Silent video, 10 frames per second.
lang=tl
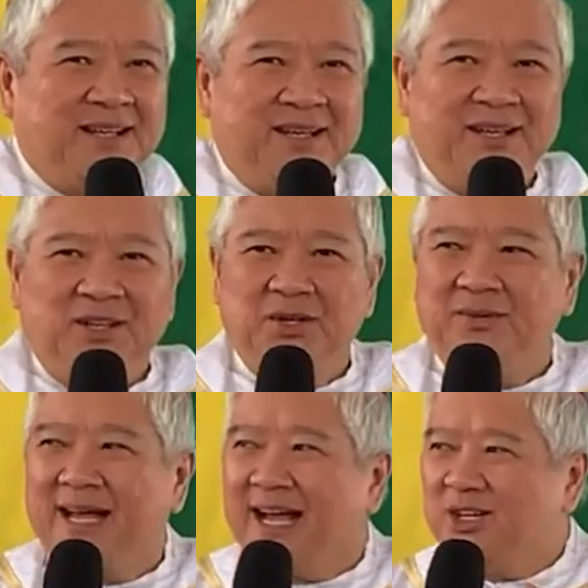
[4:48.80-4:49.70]
Yung
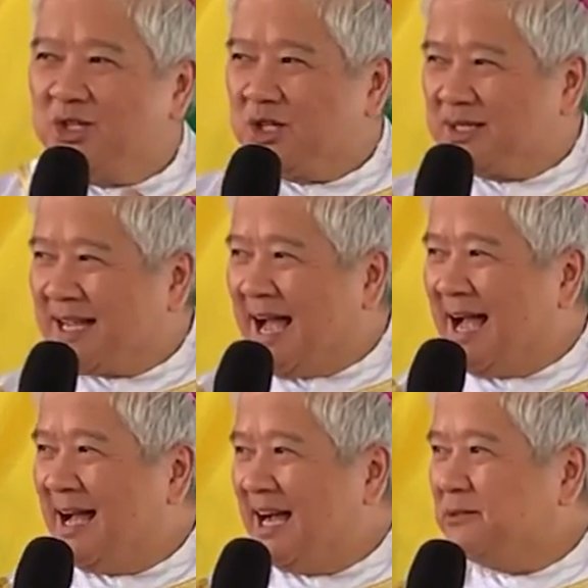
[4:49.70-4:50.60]
nakalusot
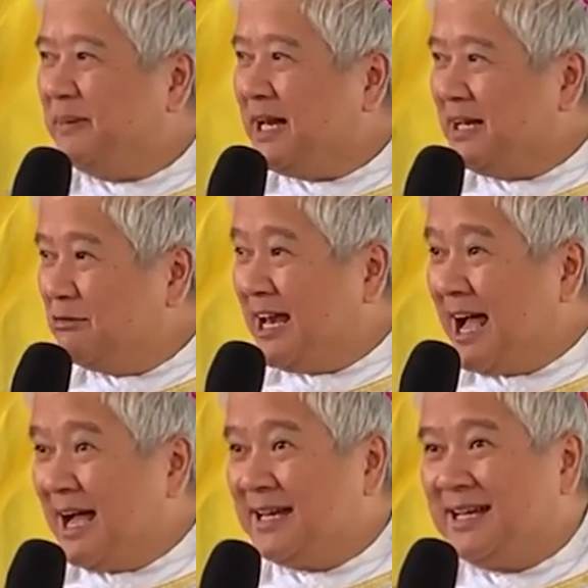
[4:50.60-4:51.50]
ka at
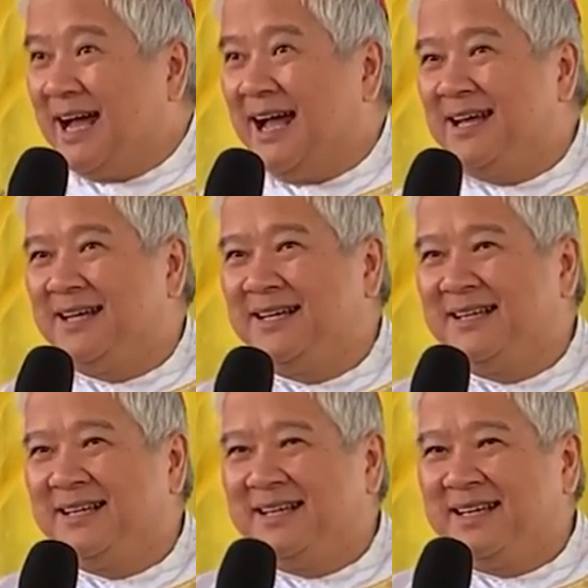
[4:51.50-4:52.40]
pinaniwalaan ka,
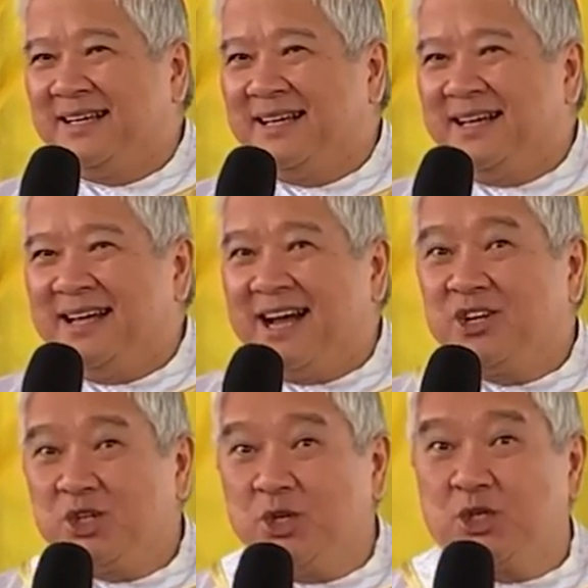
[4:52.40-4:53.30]
ang
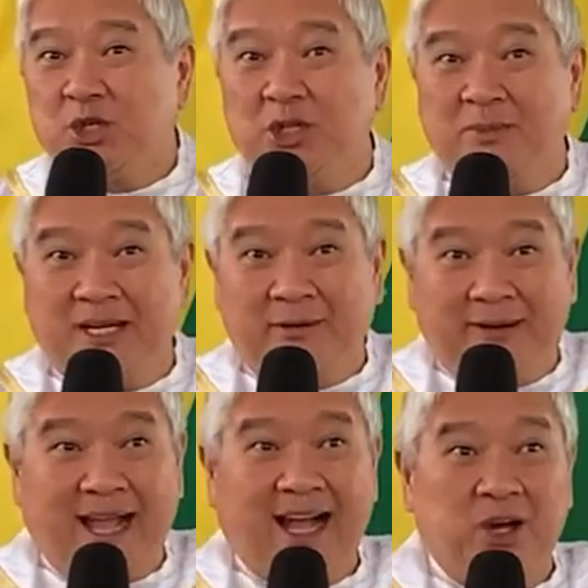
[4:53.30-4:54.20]
susunod mo naman
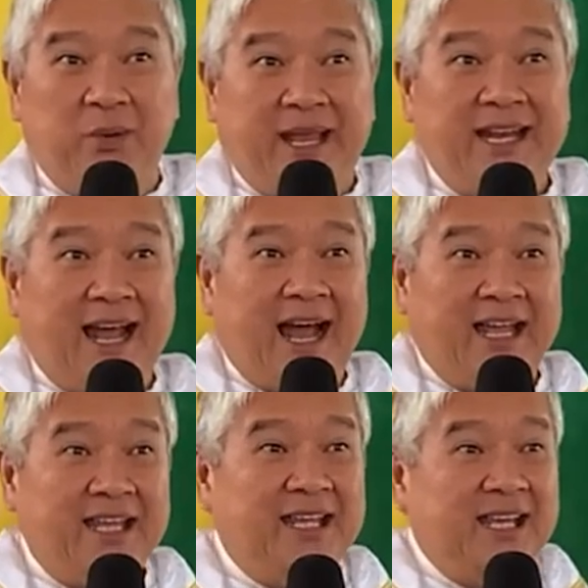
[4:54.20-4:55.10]
gagawin
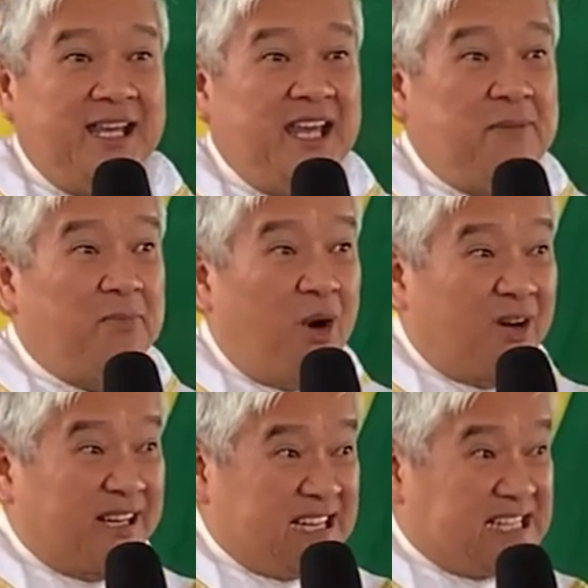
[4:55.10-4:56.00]
ay
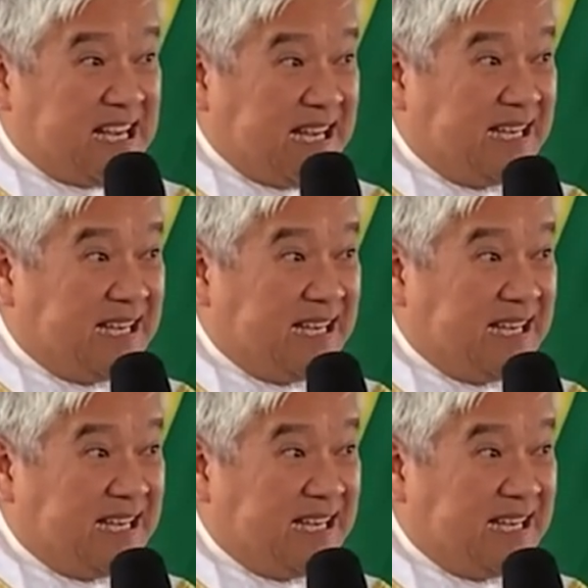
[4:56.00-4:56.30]
hypocrisy.